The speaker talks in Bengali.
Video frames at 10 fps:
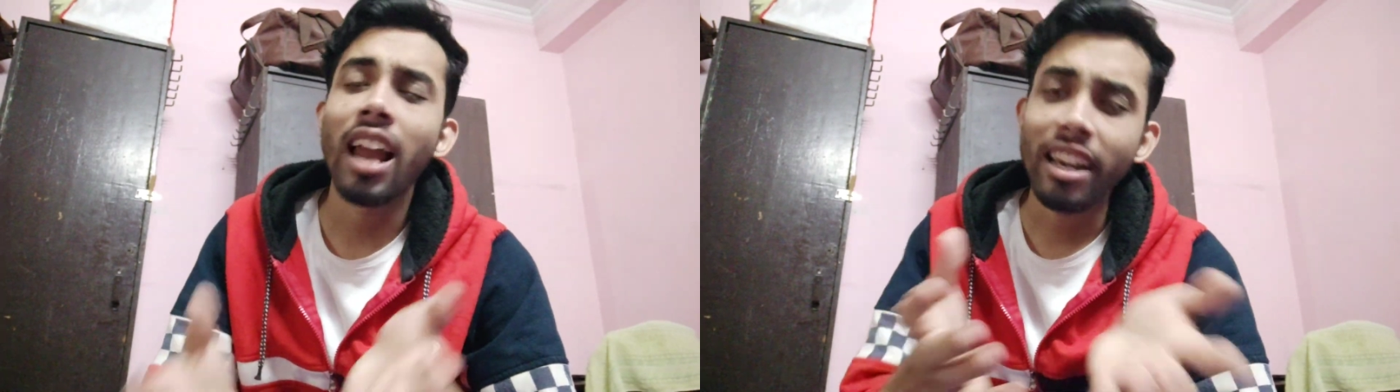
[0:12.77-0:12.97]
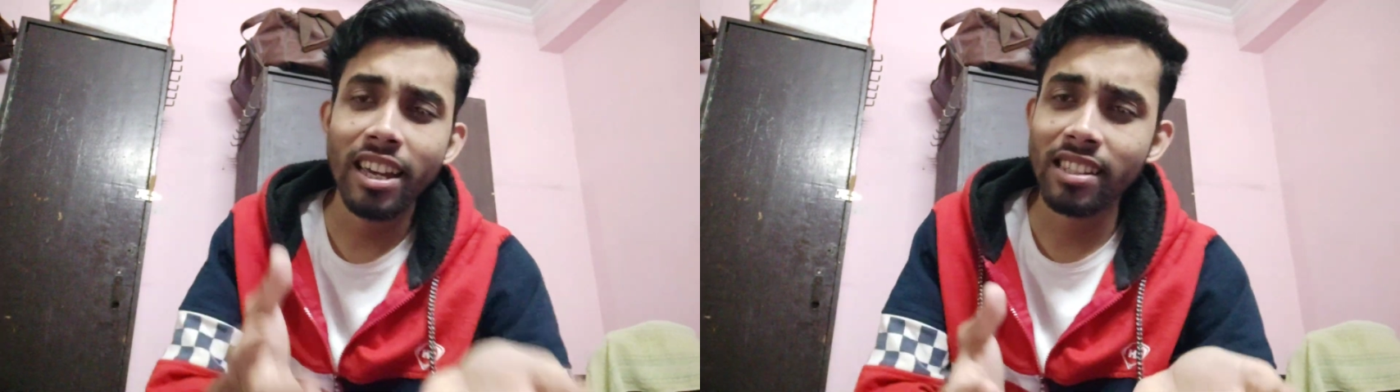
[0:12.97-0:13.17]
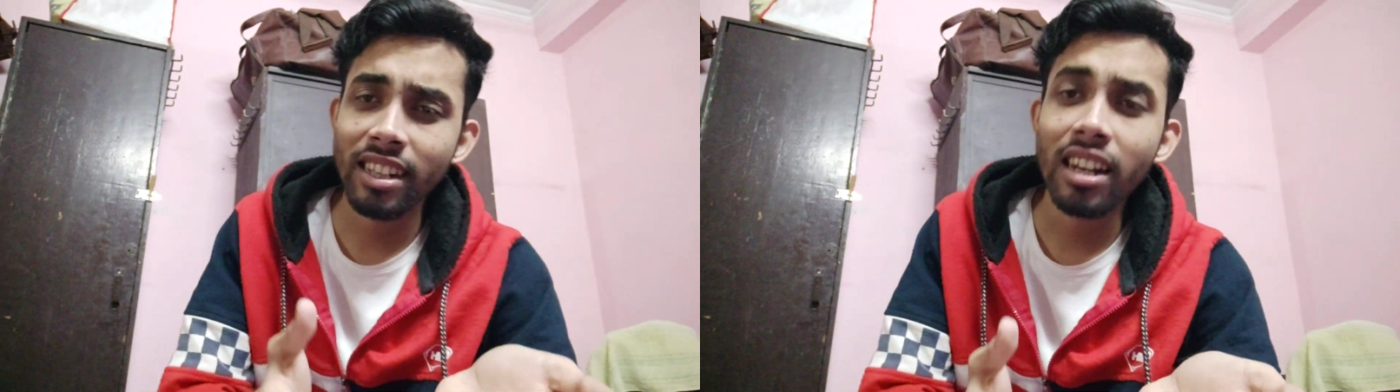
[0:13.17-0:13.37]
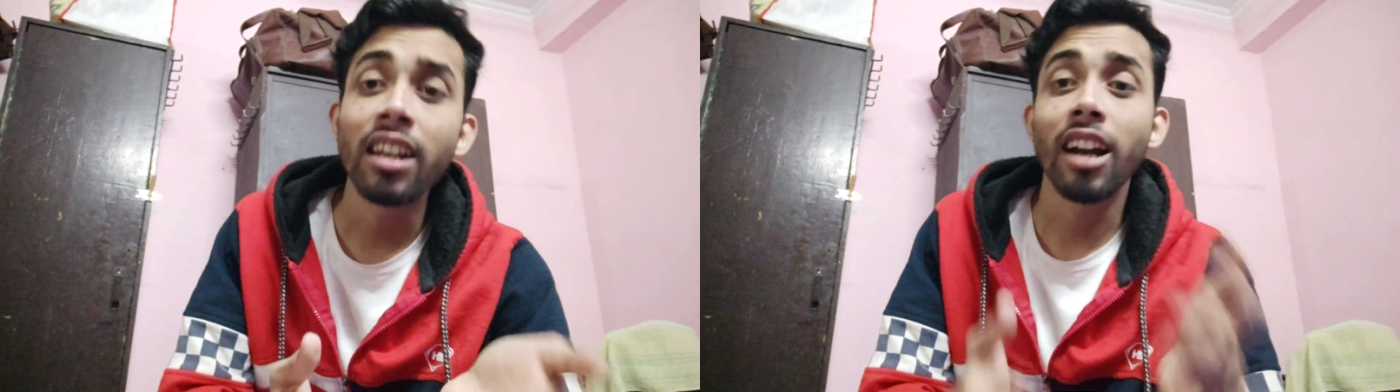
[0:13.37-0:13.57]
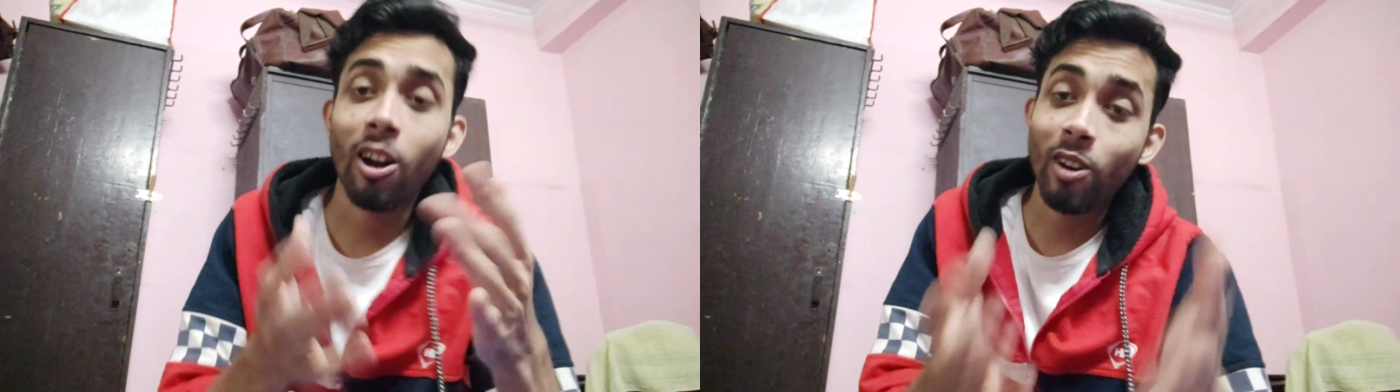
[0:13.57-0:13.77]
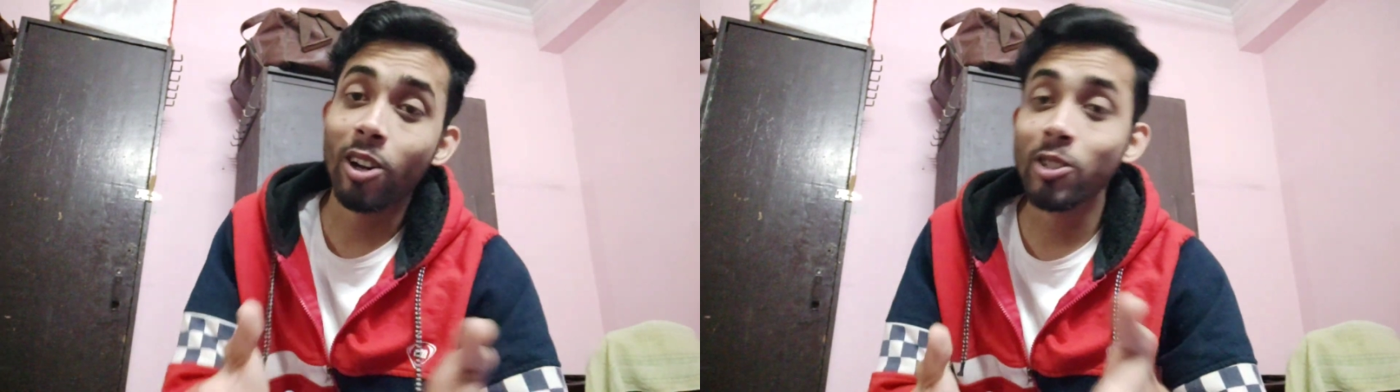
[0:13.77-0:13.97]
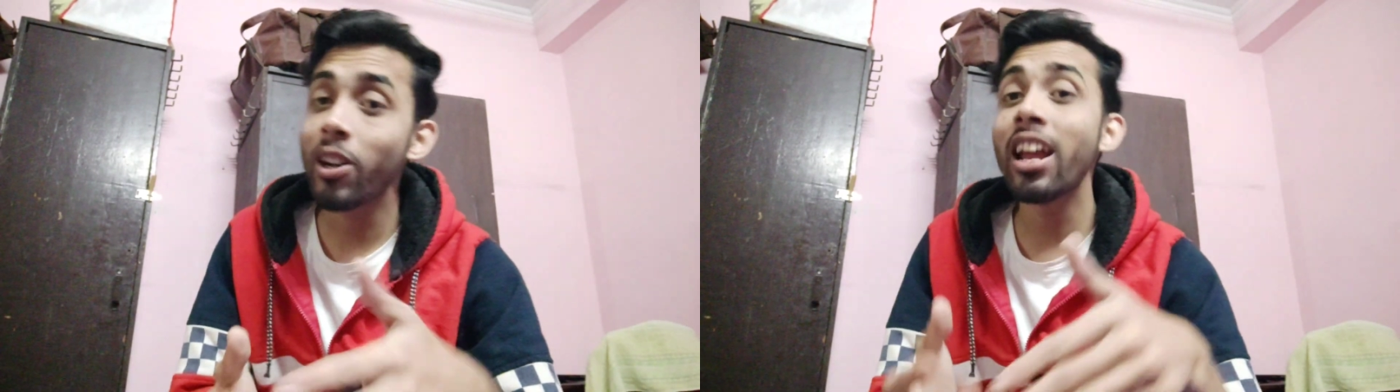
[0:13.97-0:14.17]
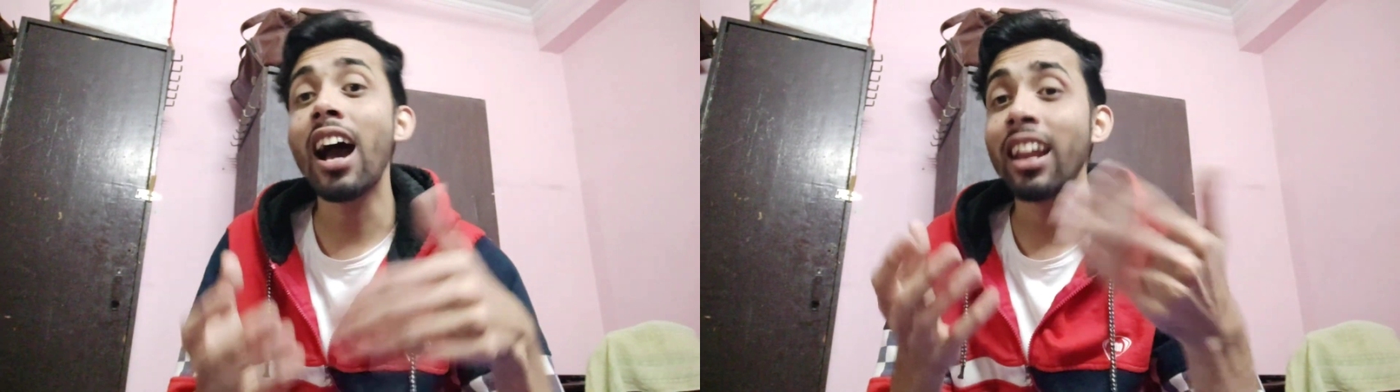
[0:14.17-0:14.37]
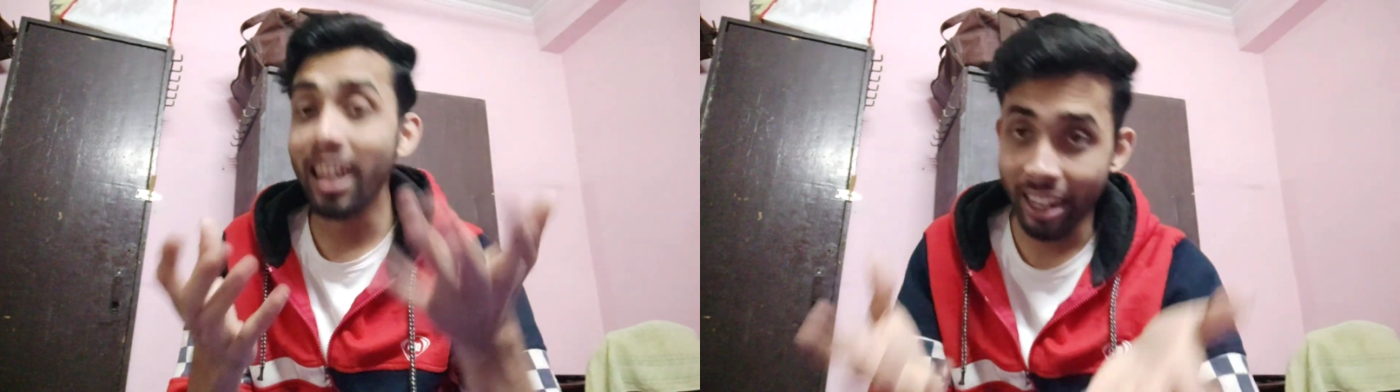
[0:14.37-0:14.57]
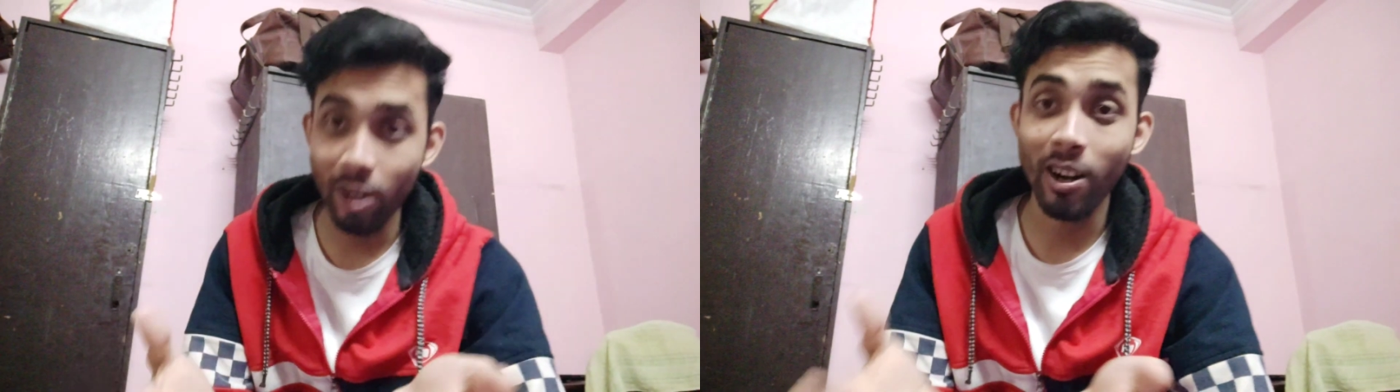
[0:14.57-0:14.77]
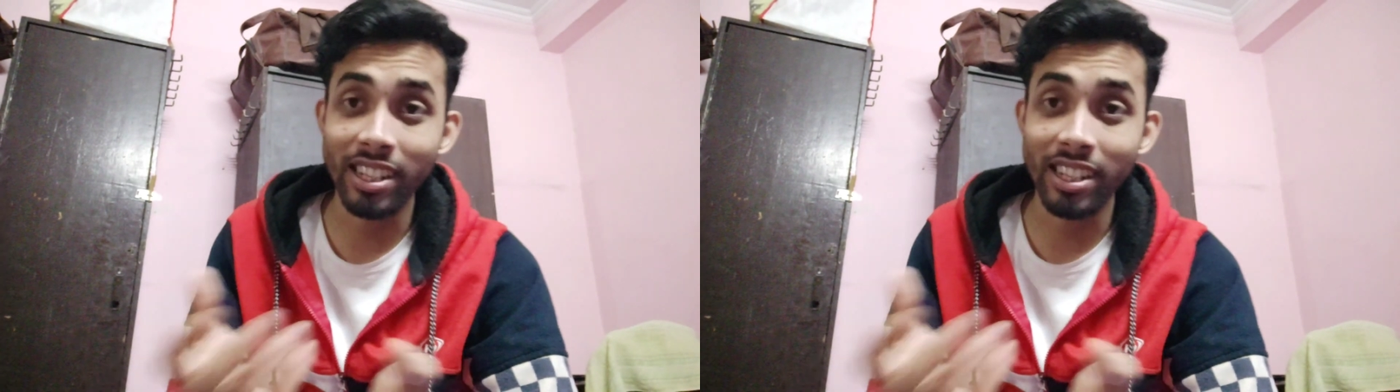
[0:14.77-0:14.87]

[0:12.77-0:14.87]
লাকি আসিল কারো কারোর জন্য আল্লাহ কিও